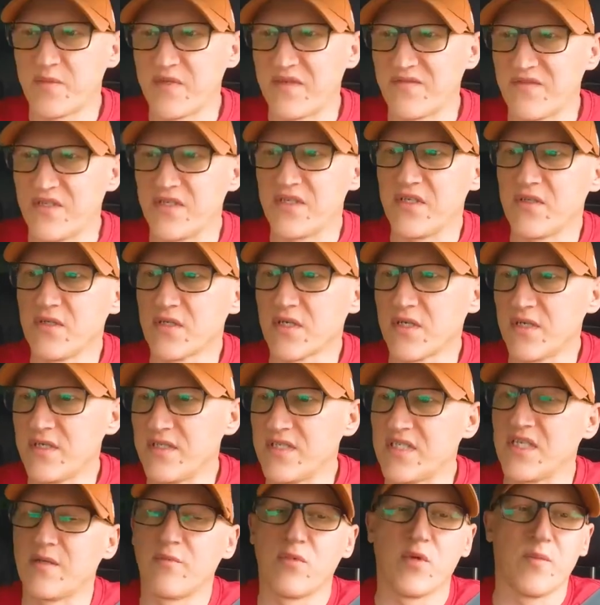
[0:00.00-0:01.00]
prawda nie do
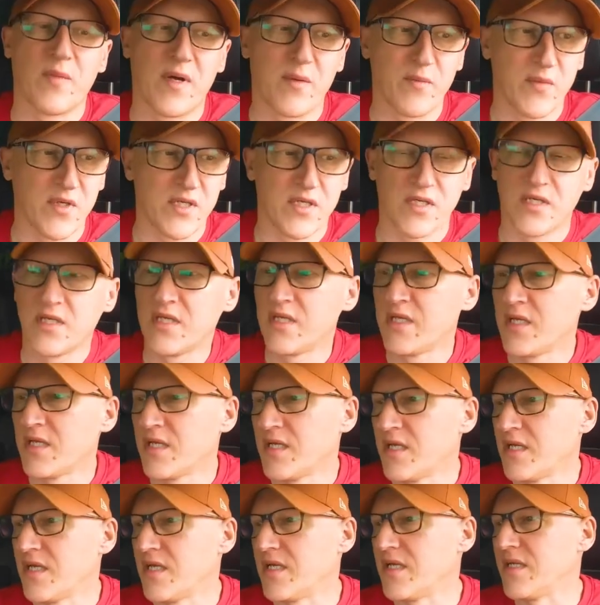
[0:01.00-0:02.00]
końca, bo mamy
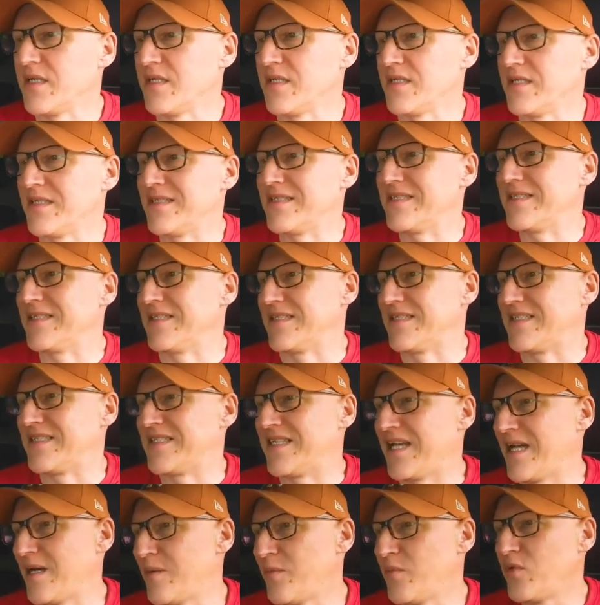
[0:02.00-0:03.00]
e,
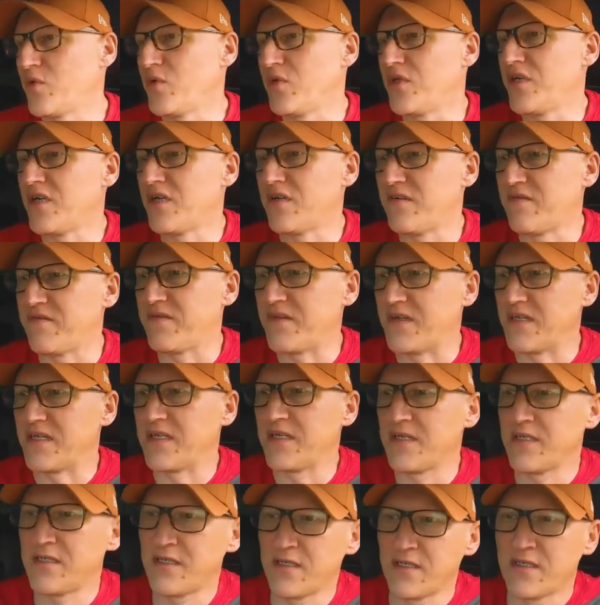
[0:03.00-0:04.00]

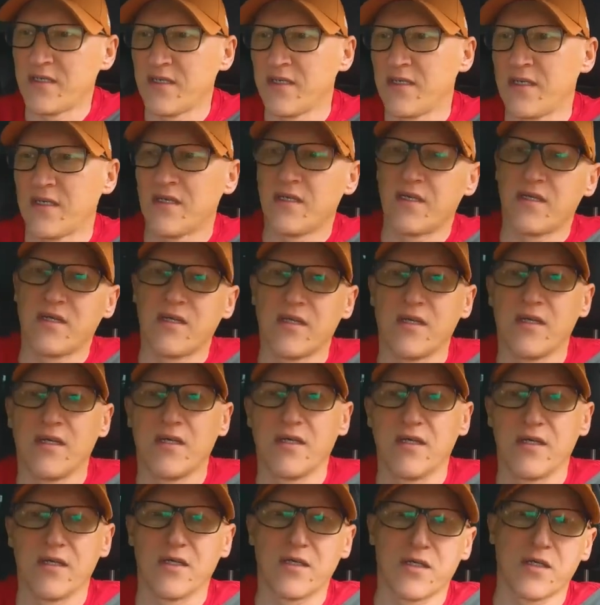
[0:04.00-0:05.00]
zabudowę,
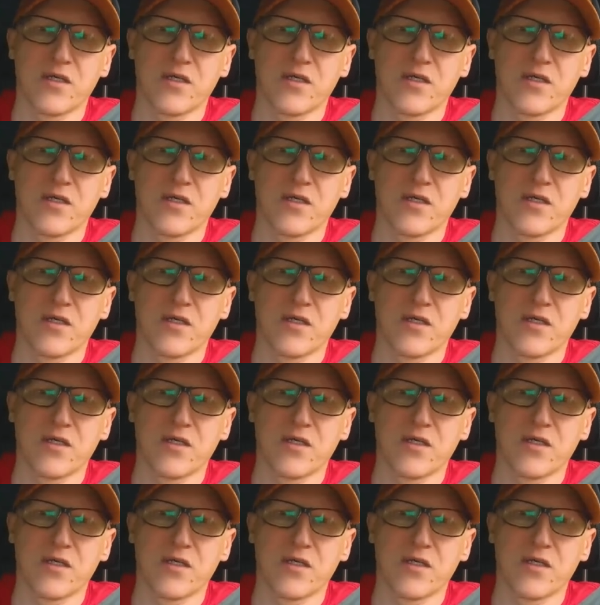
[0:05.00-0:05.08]
e,